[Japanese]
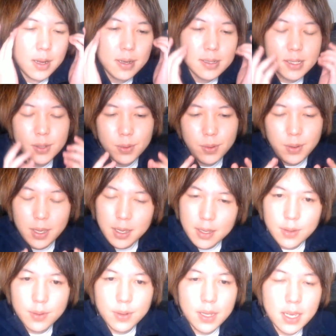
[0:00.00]
その辺
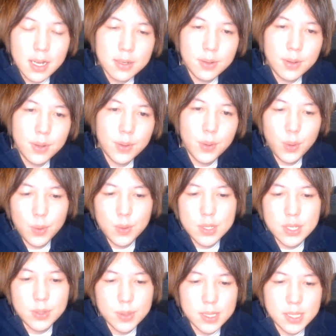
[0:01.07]
の理学療法
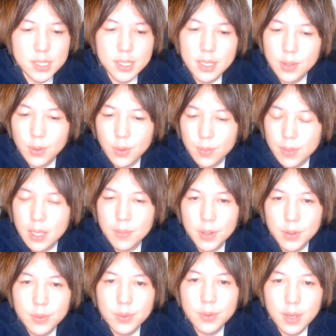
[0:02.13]
士のツイートを見て
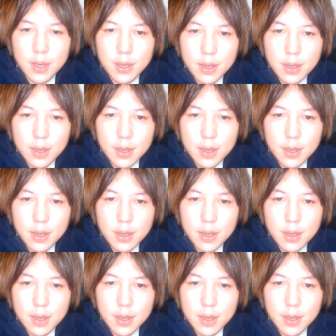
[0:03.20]
みるとね